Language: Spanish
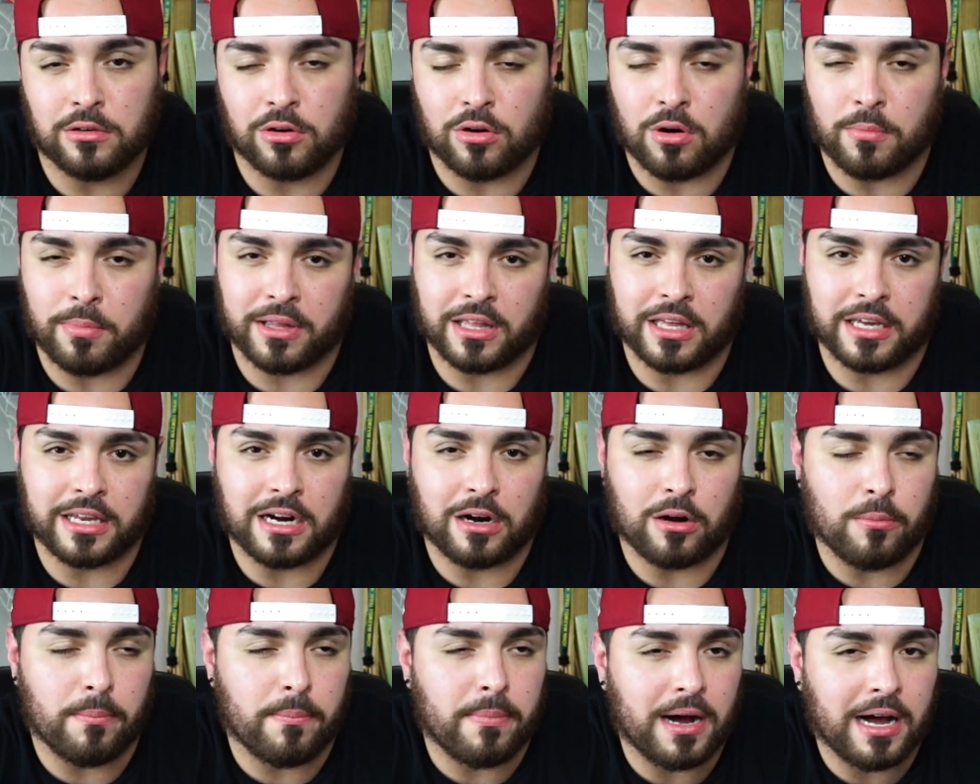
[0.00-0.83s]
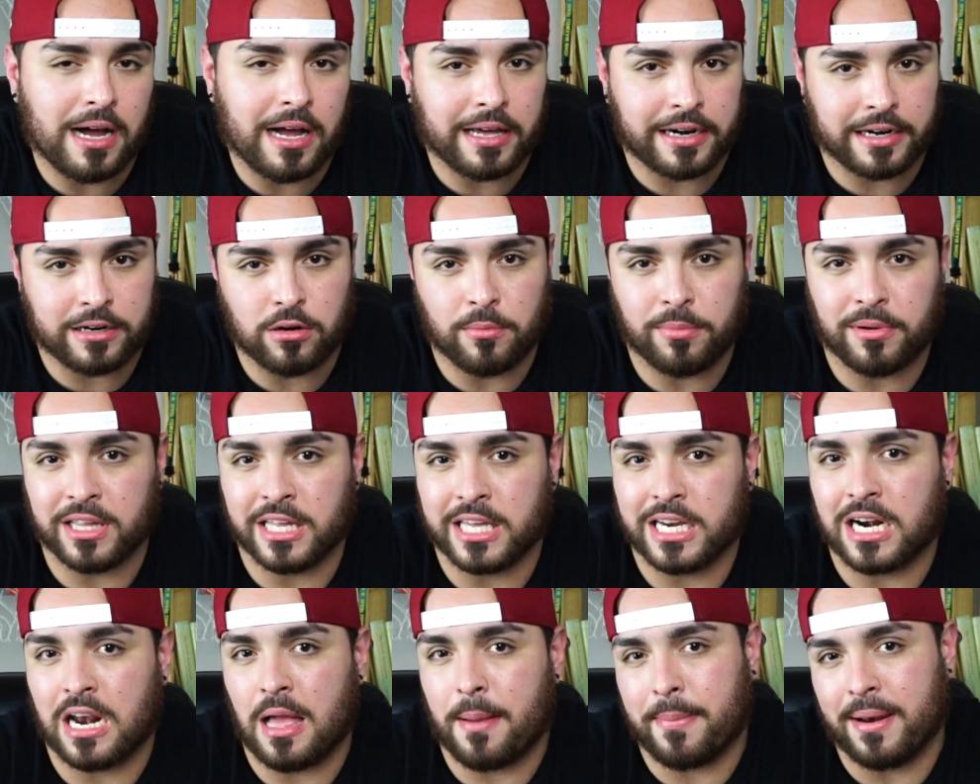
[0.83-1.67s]
O no puedes ir a los bares, no
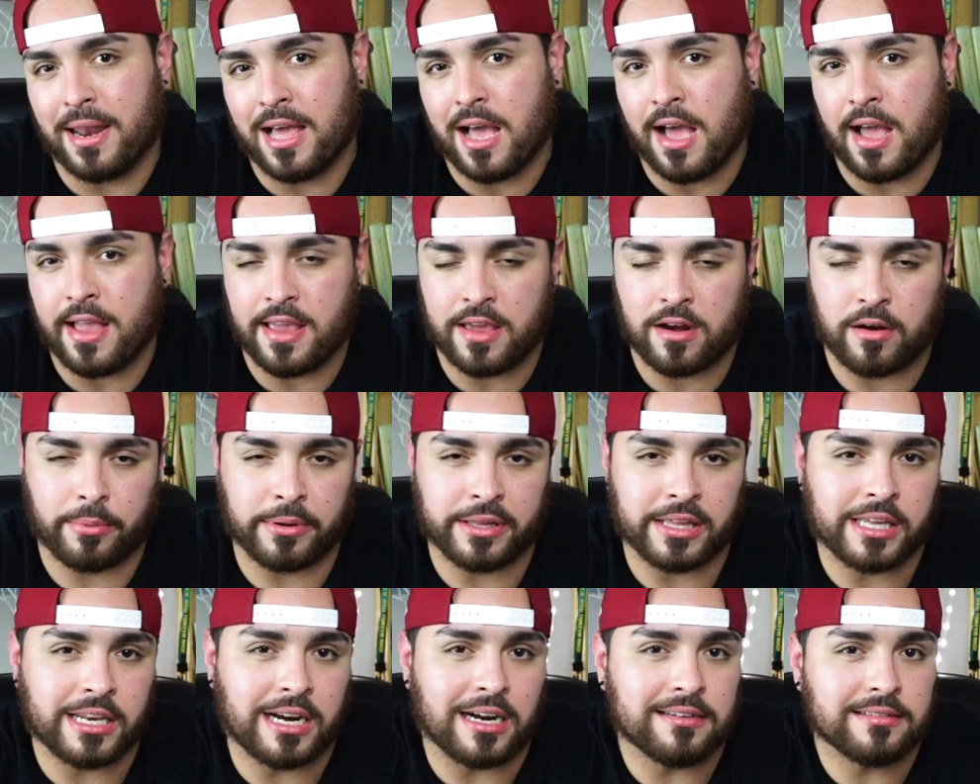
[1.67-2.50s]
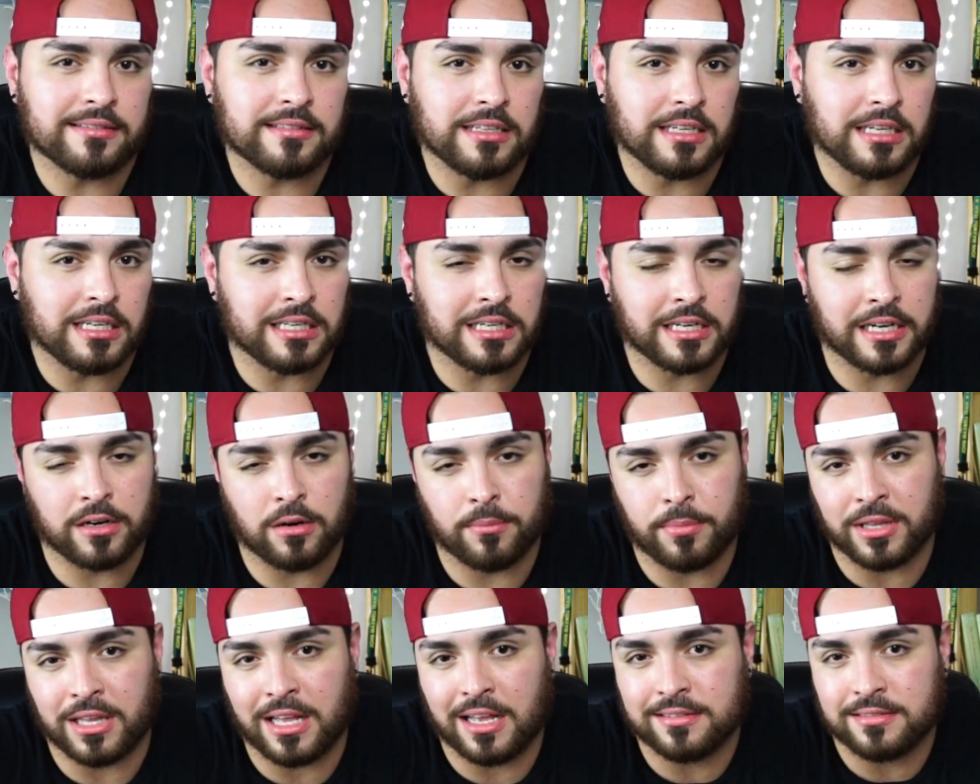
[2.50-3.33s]
puedes ir a la playa, no puedes ir al cine,
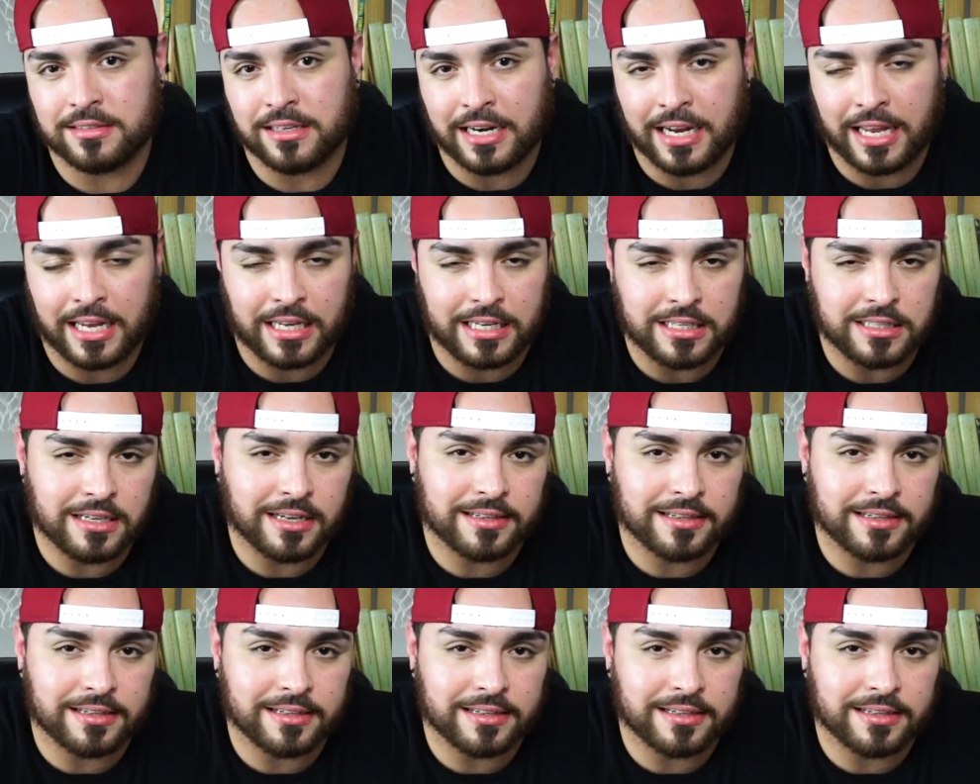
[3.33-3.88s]
no puedes hacer X,